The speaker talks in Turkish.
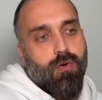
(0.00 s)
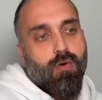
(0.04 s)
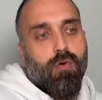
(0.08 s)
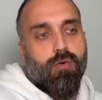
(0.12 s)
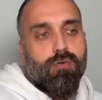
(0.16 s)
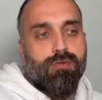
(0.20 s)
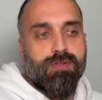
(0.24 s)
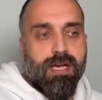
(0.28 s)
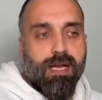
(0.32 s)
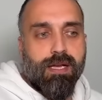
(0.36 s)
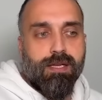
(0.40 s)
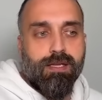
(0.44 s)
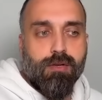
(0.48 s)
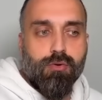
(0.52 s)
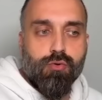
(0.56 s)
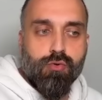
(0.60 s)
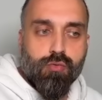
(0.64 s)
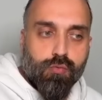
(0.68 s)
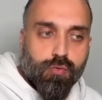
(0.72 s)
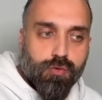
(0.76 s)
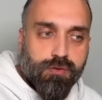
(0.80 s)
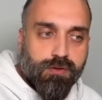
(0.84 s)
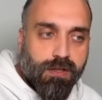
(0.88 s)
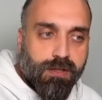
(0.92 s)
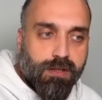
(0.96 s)
Özellikle
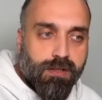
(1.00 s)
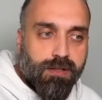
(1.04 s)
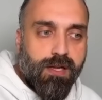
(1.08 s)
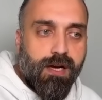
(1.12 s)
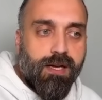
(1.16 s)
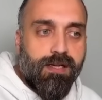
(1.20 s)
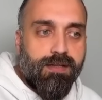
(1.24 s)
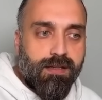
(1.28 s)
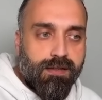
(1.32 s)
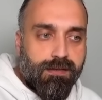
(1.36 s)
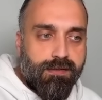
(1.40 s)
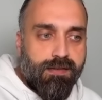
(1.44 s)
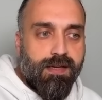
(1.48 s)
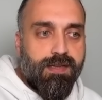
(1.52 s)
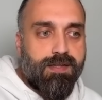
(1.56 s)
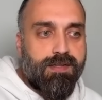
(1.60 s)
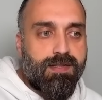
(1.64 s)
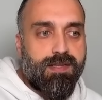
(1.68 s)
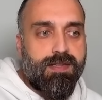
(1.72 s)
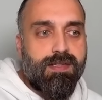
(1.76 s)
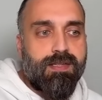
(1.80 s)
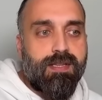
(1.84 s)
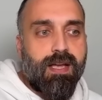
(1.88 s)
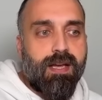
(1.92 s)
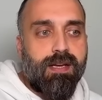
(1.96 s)
yumurtalıklardan,
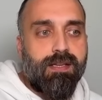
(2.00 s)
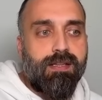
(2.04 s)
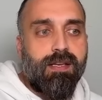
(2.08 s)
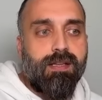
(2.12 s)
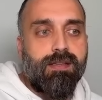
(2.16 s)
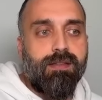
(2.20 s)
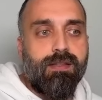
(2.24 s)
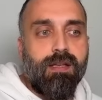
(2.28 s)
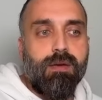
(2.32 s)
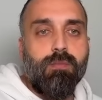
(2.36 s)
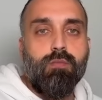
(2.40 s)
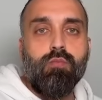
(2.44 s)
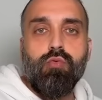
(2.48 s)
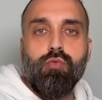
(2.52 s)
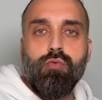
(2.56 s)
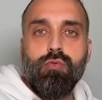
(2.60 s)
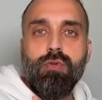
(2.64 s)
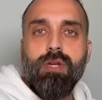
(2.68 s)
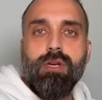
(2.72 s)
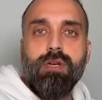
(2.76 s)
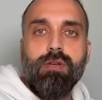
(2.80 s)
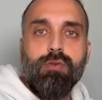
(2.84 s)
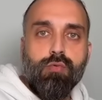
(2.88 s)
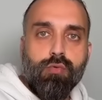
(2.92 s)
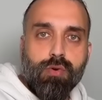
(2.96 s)
testislerden de
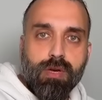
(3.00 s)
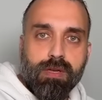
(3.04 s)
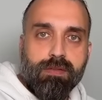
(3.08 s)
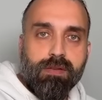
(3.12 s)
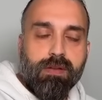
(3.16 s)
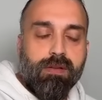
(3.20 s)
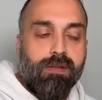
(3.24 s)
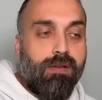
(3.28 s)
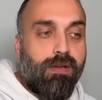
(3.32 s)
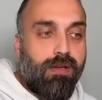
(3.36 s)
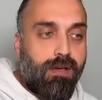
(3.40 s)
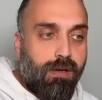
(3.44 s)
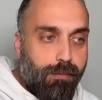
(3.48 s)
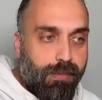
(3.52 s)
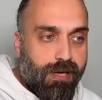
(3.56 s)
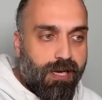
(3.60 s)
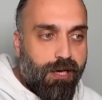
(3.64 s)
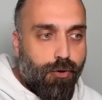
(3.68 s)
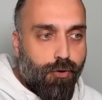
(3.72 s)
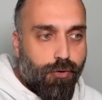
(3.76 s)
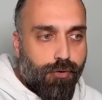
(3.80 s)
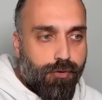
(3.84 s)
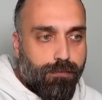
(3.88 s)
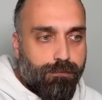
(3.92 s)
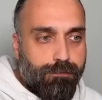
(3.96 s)
bunların üretildiğini
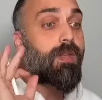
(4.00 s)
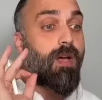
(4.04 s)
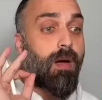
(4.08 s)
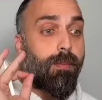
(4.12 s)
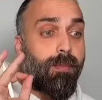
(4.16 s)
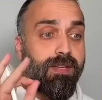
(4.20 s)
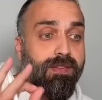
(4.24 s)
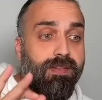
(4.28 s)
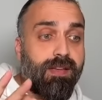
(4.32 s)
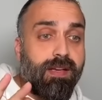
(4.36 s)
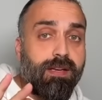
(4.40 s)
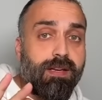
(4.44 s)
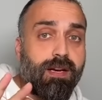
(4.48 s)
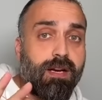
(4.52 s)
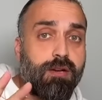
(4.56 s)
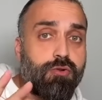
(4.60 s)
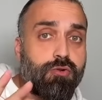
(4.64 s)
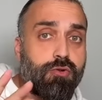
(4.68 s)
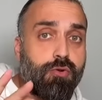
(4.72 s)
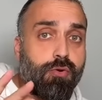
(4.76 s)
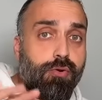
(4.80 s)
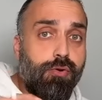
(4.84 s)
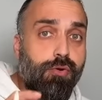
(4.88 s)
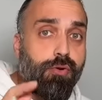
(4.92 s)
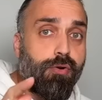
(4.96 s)
biliyorum. Ama tekrar
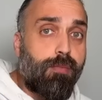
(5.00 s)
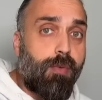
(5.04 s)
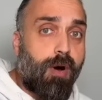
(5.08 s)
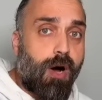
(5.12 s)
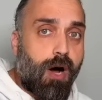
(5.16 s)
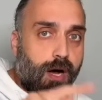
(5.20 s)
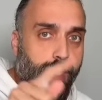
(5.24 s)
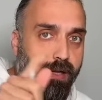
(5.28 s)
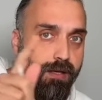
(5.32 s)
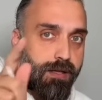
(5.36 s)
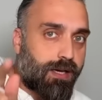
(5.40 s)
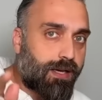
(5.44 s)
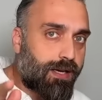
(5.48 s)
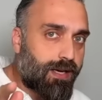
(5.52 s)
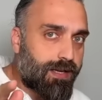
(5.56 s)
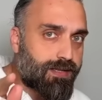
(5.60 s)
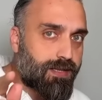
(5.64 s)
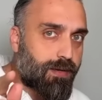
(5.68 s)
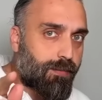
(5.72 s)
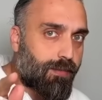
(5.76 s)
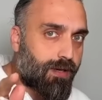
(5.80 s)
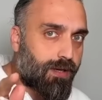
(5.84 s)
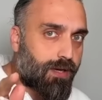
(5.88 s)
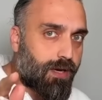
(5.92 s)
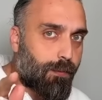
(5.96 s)
söylüyorum halka ne
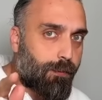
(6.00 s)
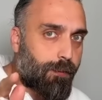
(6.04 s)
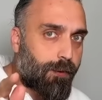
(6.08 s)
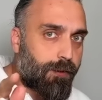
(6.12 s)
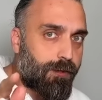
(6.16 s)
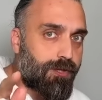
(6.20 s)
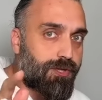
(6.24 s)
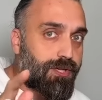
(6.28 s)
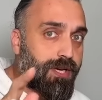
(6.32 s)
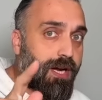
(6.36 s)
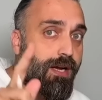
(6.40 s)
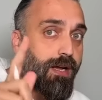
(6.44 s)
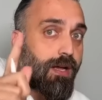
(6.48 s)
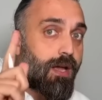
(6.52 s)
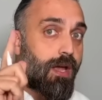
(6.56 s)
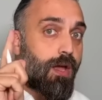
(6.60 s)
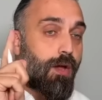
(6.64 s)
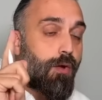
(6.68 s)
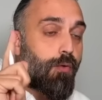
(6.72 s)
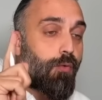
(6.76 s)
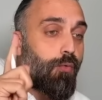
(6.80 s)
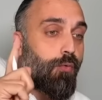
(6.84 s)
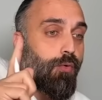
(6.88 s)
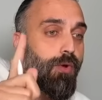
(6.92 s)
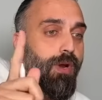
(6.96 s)
zaman kapanacak?
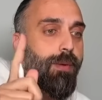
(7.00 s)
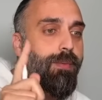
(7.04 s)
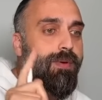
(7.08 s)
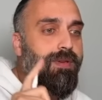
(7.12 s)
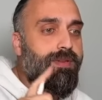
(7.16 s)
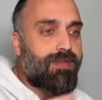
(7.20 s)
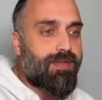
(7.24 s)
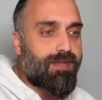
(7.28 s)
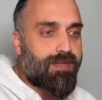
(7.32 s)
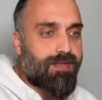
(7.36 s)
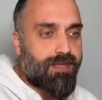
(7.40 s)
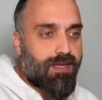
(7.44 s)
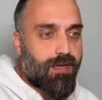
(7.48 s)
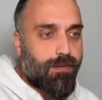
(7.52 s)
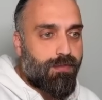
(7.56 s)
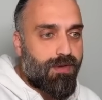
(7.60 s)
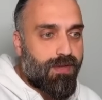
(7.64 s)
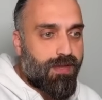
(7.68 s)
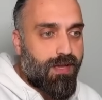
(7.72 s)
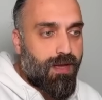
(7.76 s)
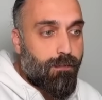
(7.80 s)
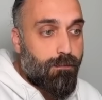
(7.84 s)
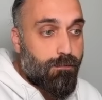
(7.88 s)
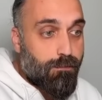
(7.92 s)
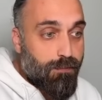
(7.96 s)
Üreme
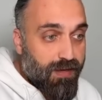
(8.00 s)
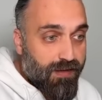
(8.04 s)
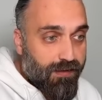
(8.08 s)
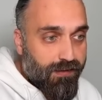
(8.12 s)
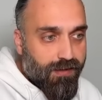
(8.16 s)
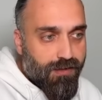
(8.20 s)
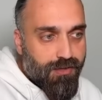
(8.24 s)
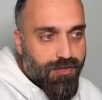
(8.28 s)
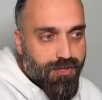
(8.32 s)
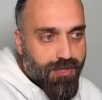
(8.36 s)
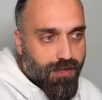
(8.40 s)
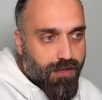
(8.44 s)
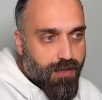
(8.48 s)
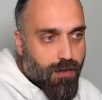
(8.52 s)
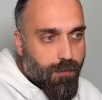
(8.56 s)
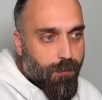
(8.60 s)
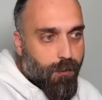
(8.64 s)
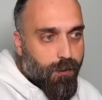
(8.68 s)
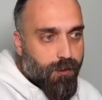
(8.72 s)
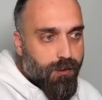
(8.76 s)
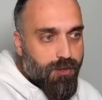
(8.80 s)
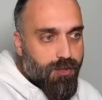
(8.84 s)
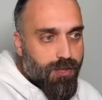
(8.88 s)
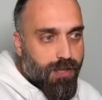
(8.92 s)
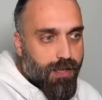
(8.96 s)
sistemi de bitince
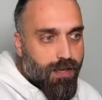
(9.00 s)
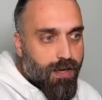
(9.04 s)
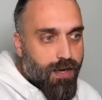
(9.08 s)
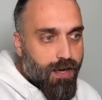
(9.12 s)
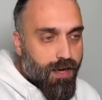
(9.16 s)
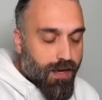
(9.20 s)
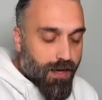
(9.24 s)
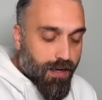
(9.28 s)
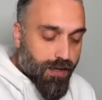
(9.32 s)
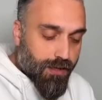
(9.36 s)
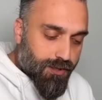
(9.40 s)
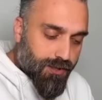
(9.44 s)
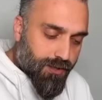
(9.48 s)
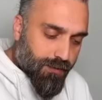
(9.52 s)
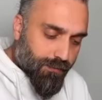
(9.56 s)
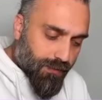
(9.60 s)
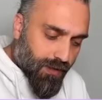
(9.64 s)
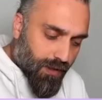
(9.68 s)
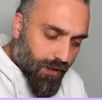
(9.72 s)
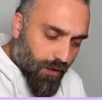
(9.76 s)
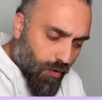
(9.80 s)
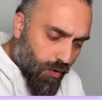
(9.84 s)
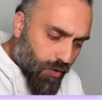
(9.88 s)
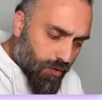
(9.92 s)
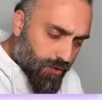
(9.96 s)
kapanacak.
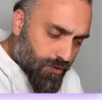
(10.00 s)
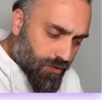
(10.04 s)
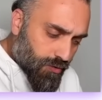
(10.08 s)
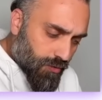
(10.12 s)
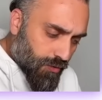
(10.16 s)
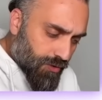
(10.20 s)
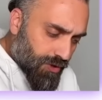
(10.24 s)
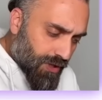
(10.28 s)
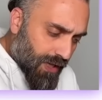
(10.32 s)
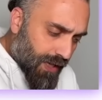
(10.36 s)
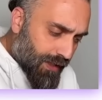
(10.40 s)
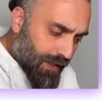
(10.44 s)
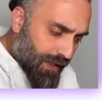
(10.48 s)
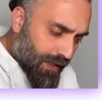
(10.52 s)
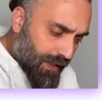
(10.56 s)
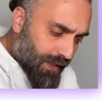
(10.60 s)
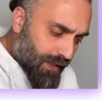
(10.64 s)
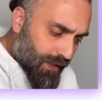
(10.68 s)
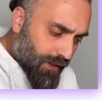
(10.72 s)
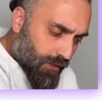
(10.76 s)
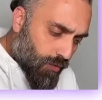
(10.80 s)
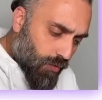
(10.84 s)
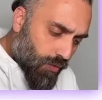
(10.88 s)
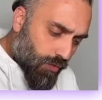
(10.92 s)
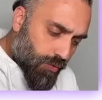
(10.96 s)
Şimdi östrojenle
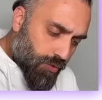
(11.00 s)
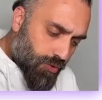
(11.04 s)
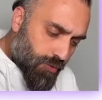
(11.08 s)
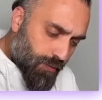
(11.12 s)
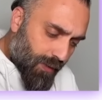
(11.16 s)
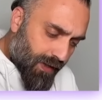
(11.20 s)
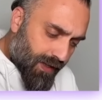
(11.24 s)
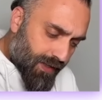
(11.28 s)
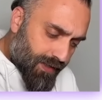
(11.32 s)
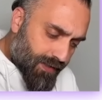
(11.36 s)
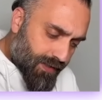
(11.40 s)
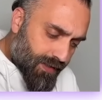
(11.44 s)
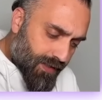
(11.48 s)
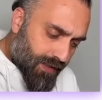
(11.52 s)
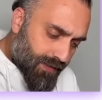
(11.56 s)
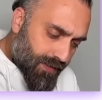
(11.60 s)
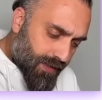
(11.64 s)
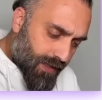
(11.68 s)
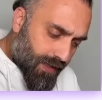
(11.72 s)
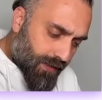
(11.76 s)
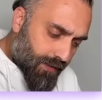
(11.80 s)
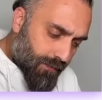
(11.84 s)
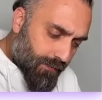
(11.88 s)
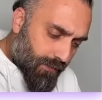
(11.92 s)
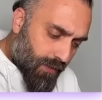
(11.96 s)
ilgili konuşmak
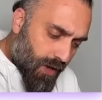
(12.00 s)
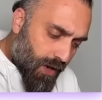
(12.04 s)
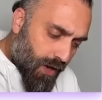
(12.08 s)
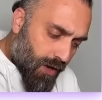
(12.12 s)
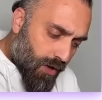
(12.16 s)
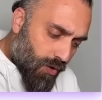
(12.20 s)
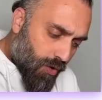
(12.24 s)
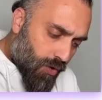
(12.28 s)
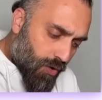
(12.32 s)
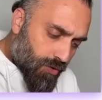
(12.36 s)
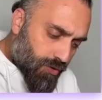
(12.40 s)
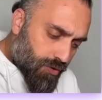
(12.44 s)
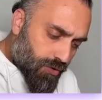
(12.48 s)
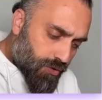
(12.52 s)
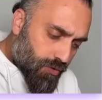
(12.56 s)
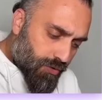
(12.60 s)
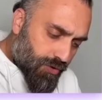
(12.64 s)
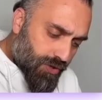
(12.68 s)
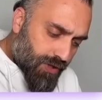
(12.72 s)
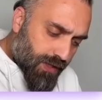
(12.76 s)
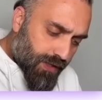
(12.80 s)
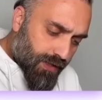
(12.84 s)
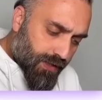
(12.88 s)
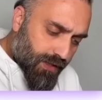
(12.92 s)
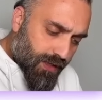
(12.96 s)
isteseydim
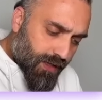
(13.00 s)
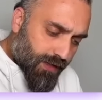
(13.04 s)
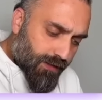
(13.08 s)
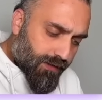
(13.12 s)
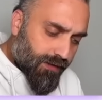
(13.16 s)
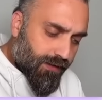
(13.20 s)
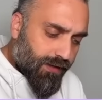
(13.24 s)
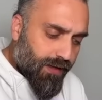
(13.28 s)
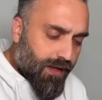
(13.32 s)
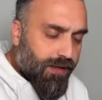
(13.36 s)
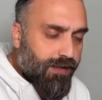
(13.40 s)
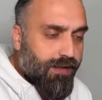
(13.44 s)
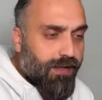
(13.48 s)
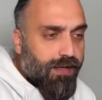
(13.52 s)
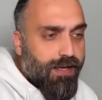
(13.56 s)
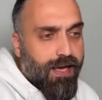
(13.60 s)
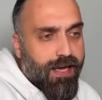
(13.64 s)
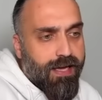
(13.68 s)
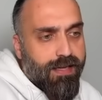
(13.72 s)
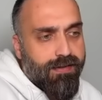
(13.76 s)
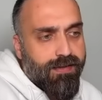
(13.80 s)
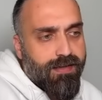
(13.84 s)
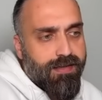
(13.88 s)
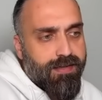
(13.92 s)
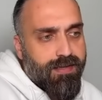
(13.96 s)
östrojenin kadınlardaki
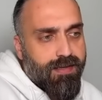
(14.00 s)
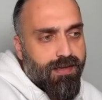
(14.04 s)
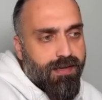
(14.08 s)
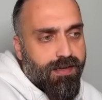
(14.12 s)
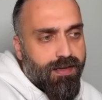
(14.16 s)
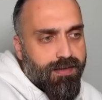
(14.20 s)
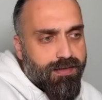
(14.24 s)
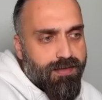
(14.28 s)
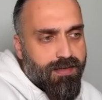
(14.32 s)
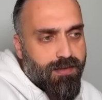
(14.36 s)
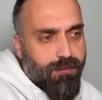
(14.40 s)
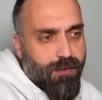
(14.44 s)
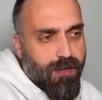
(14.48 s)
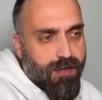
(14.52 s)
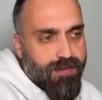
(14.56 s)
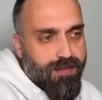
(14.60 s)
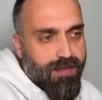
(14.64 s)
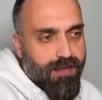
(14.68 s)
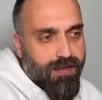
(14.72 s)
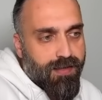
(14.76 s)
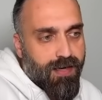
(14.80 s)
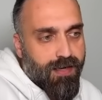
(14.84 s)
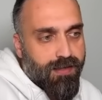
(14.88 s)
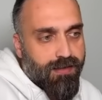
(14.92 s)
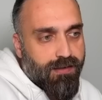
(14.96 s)
etkisini nasıl
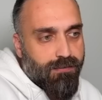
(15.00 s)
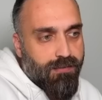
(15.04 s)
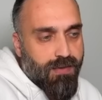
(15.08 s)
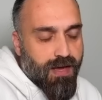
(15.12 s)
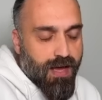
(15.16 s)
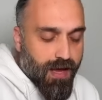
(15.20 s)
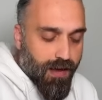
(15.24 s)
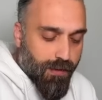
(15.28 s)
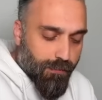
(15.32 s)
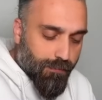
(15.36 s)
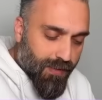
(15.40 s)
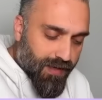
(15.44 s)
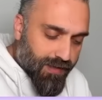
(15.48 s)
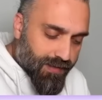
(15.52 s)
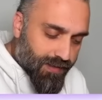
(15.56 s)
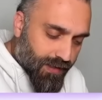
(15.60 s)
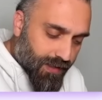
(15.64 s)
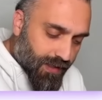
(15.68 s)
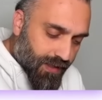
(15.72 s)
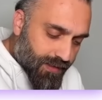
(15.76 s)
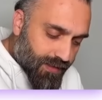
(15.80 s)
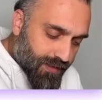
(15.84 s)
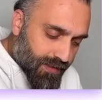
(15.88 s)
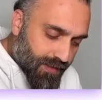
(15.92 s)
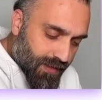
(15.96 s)
bahsederdim?
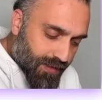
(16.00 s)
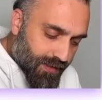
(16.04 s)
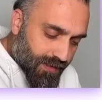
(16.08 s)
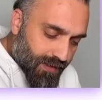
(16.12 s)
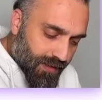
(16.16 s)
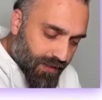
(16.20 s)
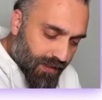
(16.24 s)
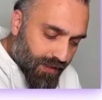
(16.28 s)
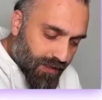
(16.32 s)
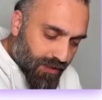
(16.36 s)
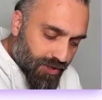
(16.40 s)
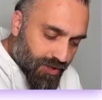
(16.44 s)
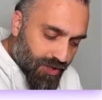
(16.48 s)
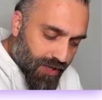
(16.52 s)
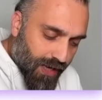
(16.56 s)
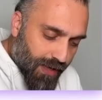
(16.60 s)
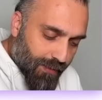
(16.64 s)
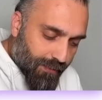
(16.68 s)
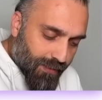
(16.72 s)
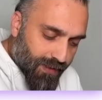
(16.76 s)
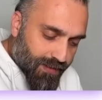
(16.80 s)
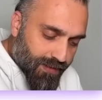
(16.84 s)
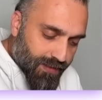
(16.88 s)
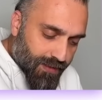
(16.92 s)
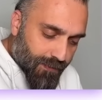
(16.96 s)
Mesela sesin
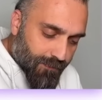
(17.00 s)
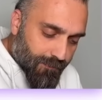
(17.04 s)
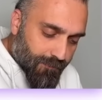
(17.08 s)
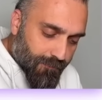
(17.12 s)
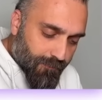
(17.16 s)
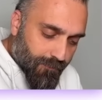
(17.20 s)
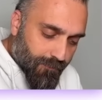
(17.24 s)
incelmesi.